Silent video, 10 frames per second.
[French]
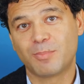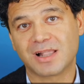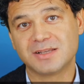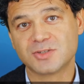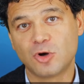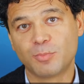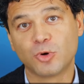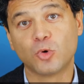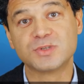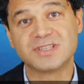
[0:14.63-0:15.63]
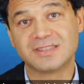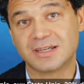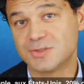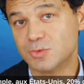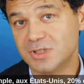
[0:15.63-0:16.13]
Par exemple, aux
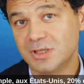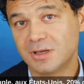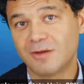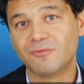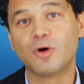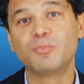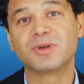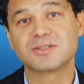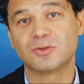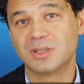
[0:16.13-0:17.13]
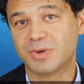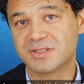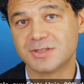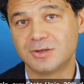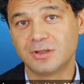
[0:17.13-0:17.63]
États-Unis, 20% des
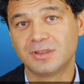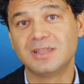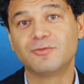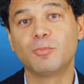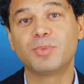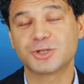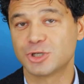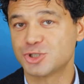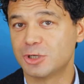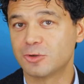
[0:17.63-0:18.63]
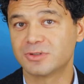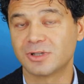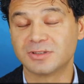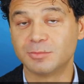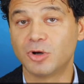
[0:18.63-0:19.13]
patients ne vont pas chercher leur
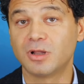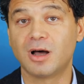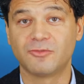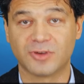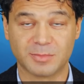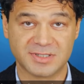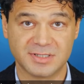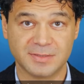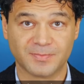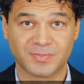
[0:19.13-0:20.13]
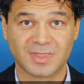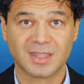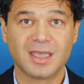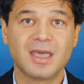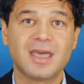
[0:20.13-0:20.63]
traitement en pharmacie.
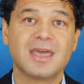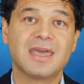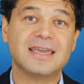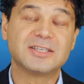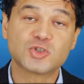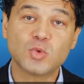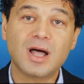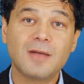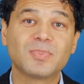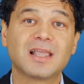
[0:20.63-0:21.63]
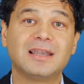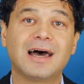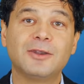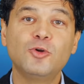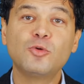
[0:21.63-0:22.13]
Et soit
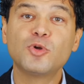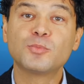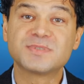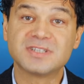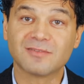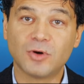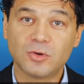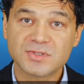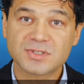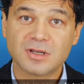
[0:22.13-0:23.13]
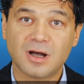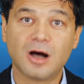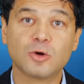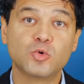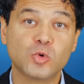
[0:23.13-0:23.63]
la non-observance
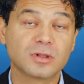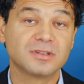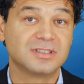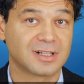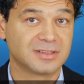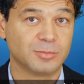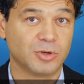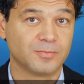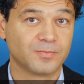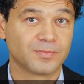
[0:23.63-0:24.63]
en cours de traitement.